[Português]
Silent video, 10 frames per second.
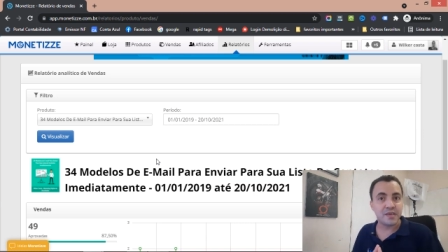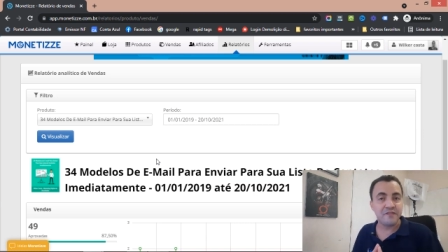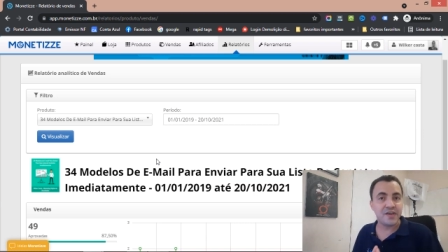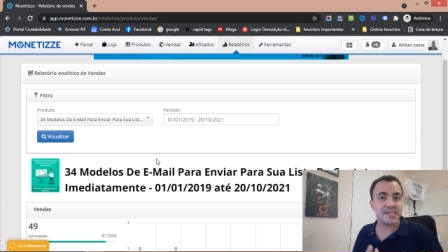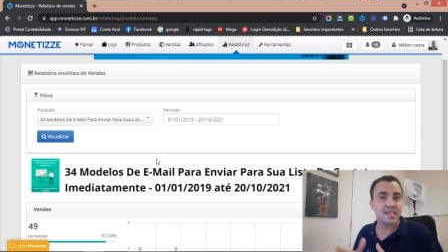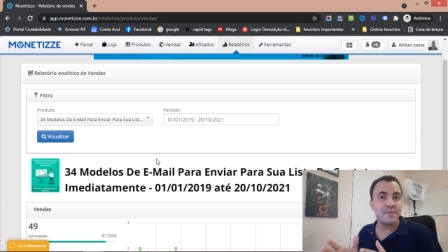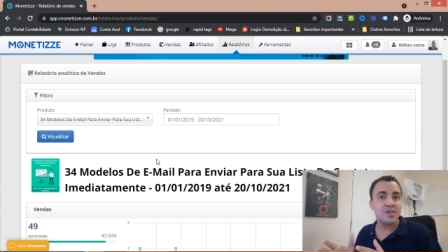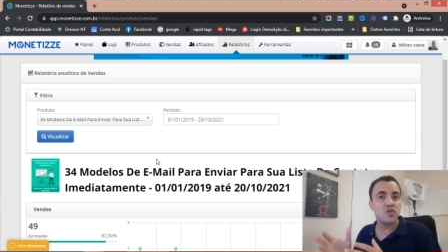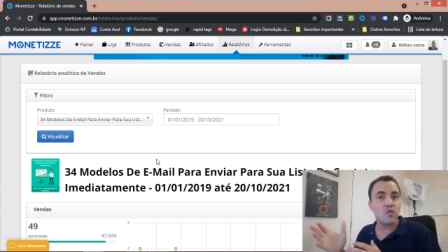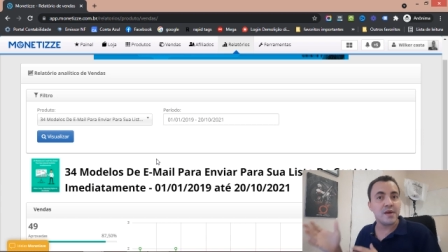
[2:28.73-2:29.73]
que foi
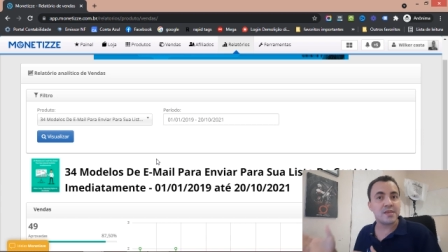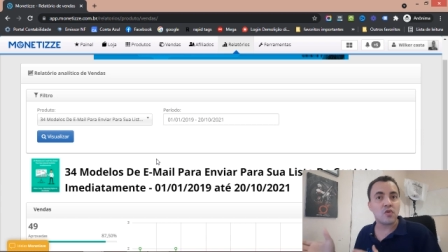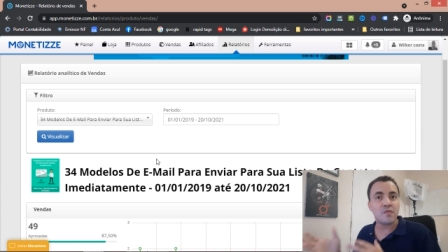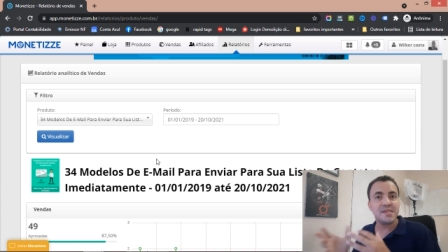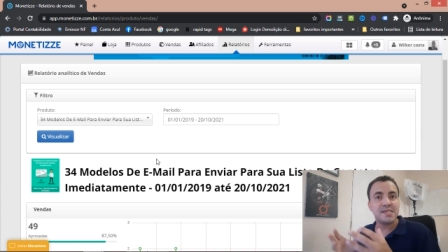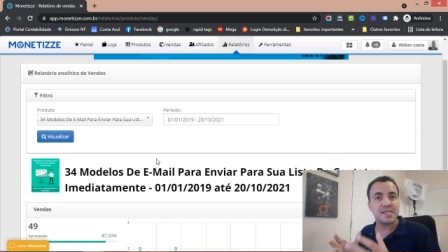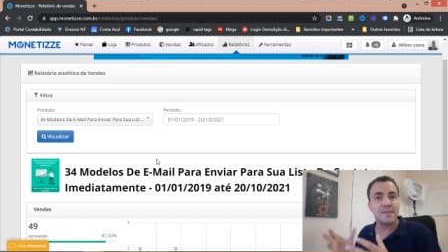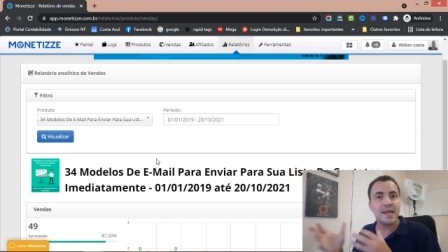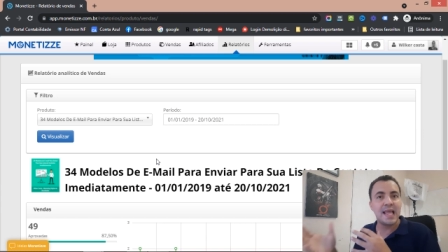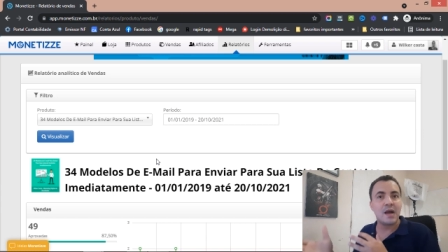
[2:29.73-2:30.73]
exatamente o ano que eu comecei a
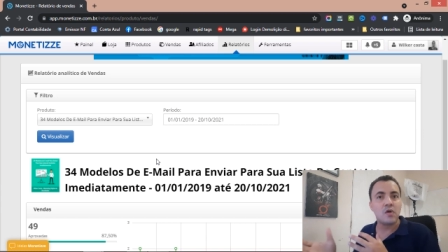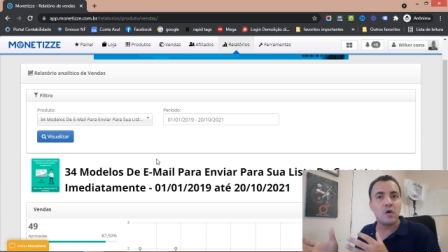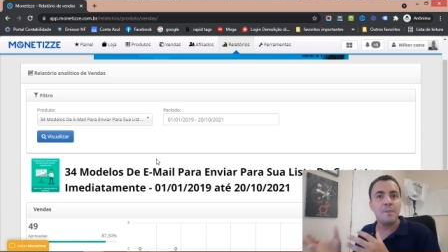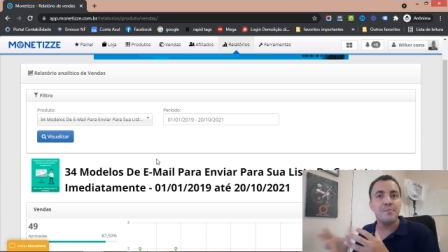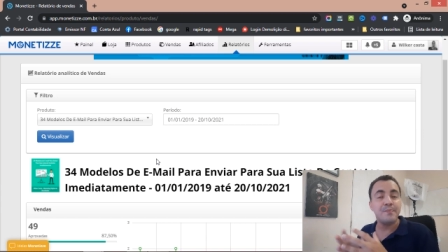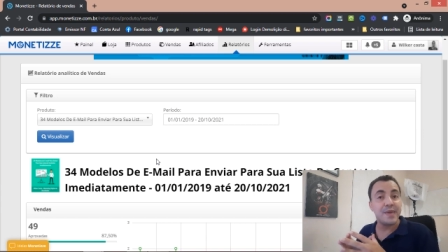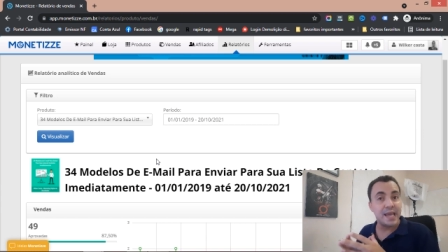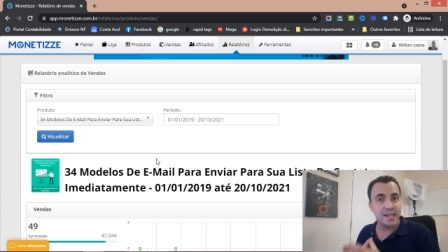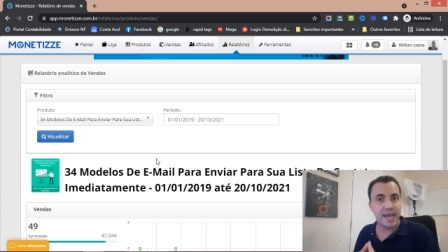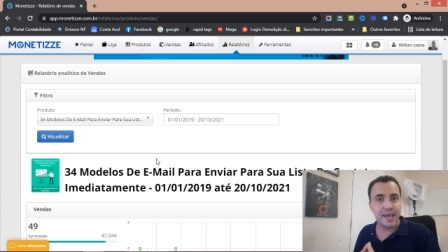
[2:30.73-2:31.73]
trabalhar com
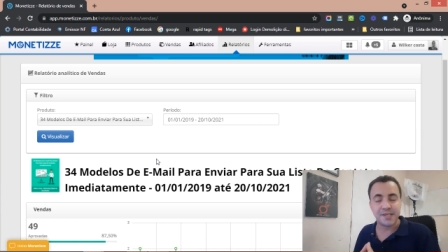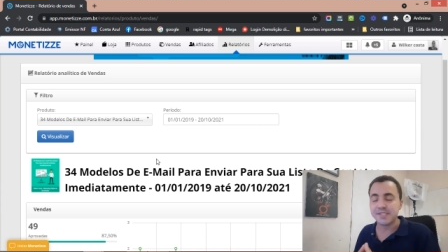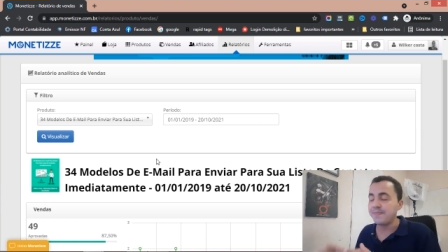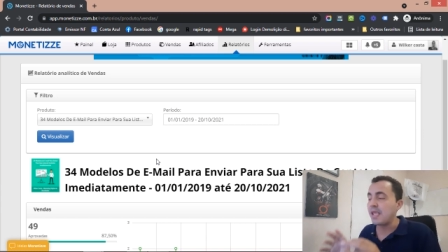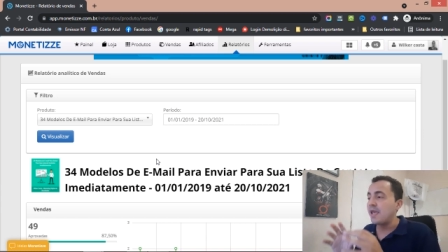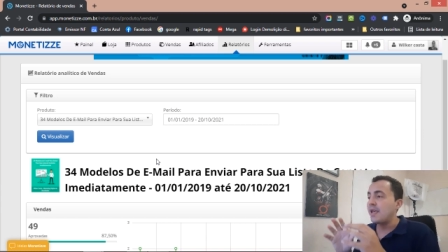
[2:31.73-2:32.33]
PLRs.